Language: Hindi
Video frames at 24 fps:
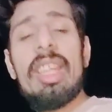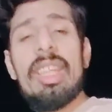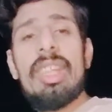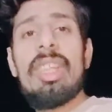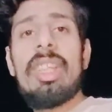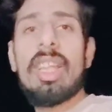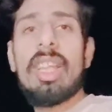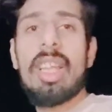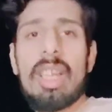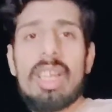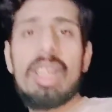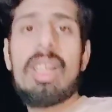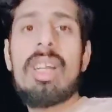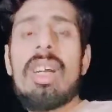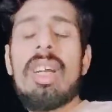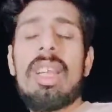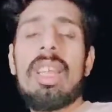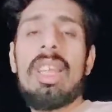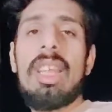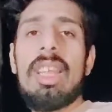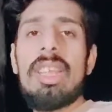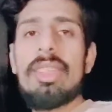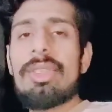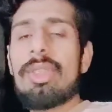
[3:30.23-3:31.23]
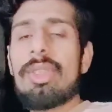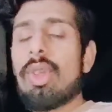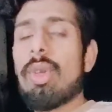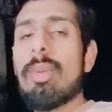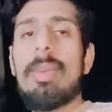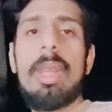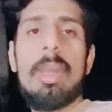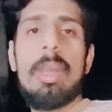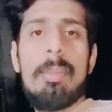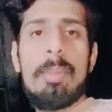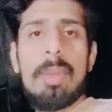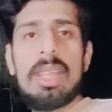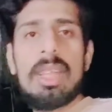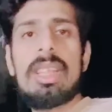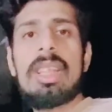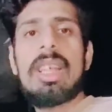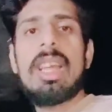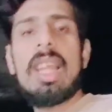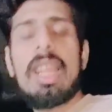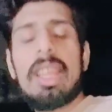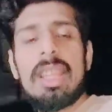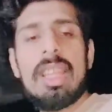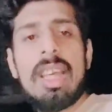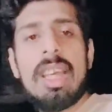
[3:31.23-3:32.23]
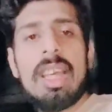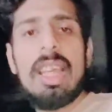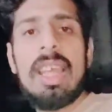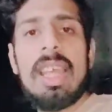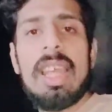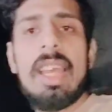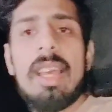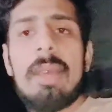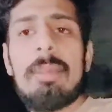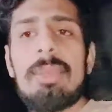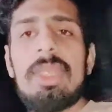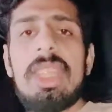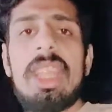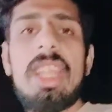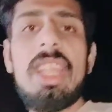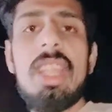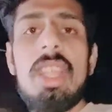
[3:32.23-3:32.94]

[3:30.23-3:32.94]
ईंटे लगा के इसको भी बंद करना है हमने